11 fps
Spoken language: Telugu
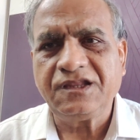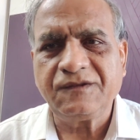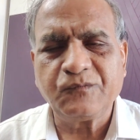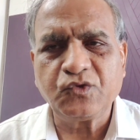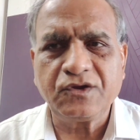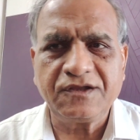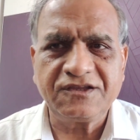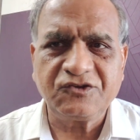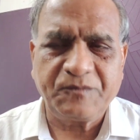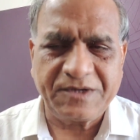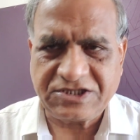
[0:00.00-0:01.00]
ఇది ముందు
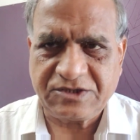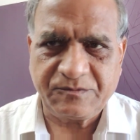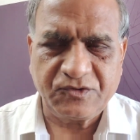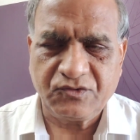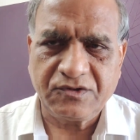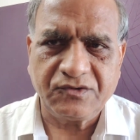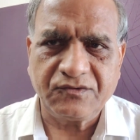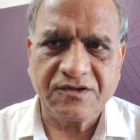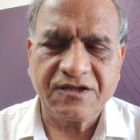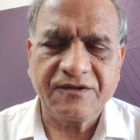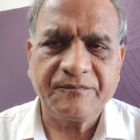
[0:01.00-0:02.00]
నుంచి స్పష్టమవుతూనే
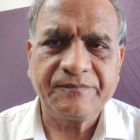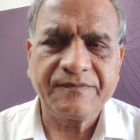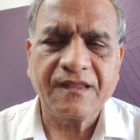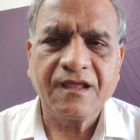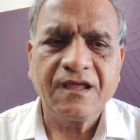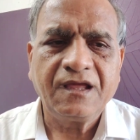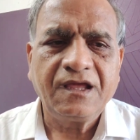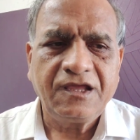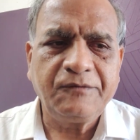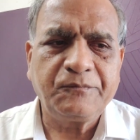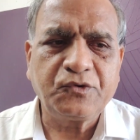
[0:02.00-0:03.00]
ఉంది
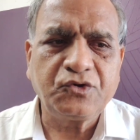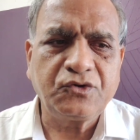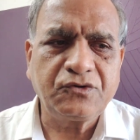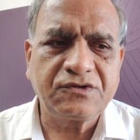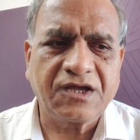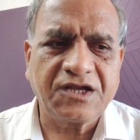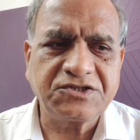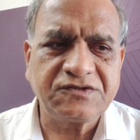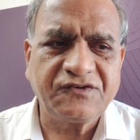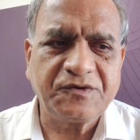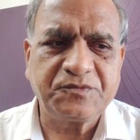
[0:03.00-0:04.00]
ఇప్పుడు
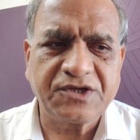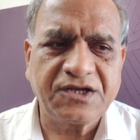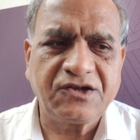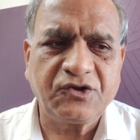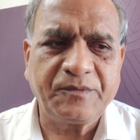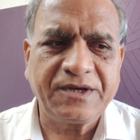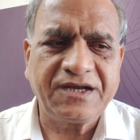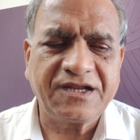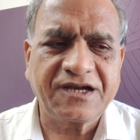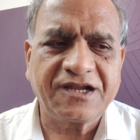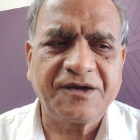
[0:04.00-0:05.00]
సాక్షి వెబ్సైట్లో
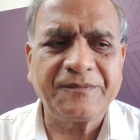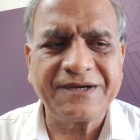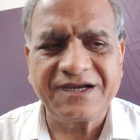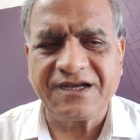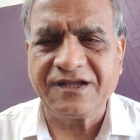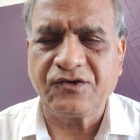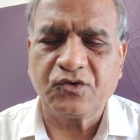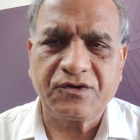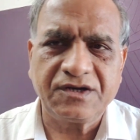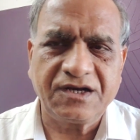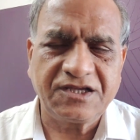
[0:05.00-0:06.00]
పెట్టారు కాబట్టి
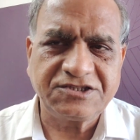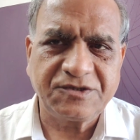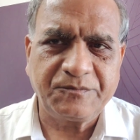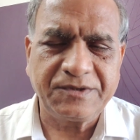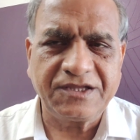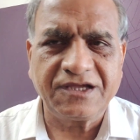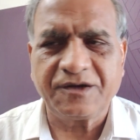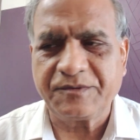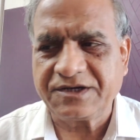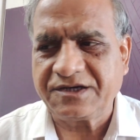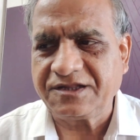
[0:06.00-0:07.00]
కోర్టు ఇలా చెప్పింది
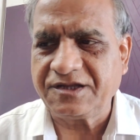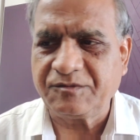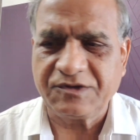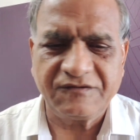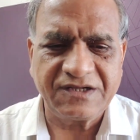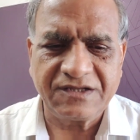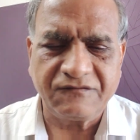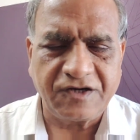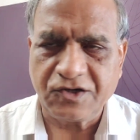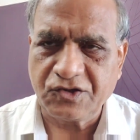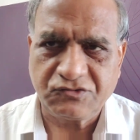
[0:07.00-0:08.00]
కాబట్టి దీని మీద
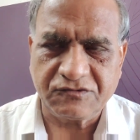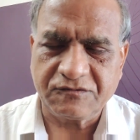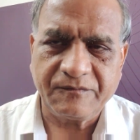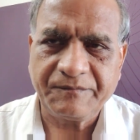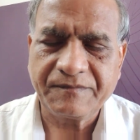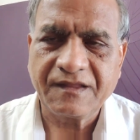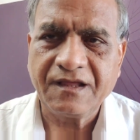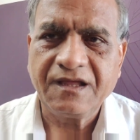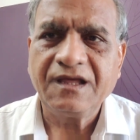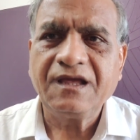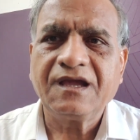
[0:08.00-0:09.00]
వెళ్ళొచ్చు
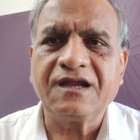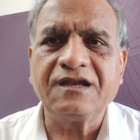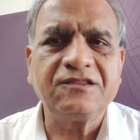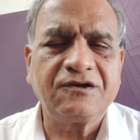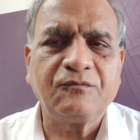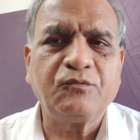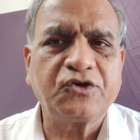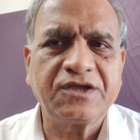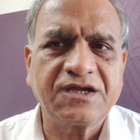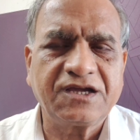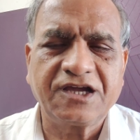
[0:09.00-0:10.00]
కానీ ఇందులో
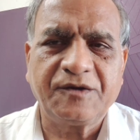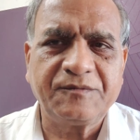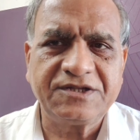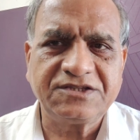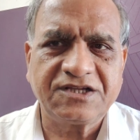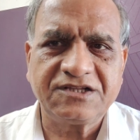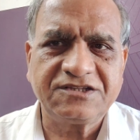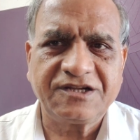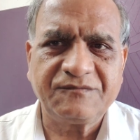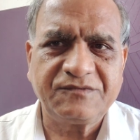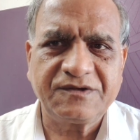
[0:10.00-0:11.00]
ముఖ్యంగా
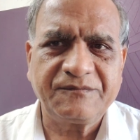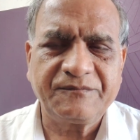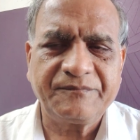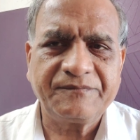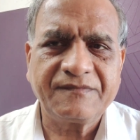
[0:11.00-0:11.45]
గమనించాల్సిన అంశం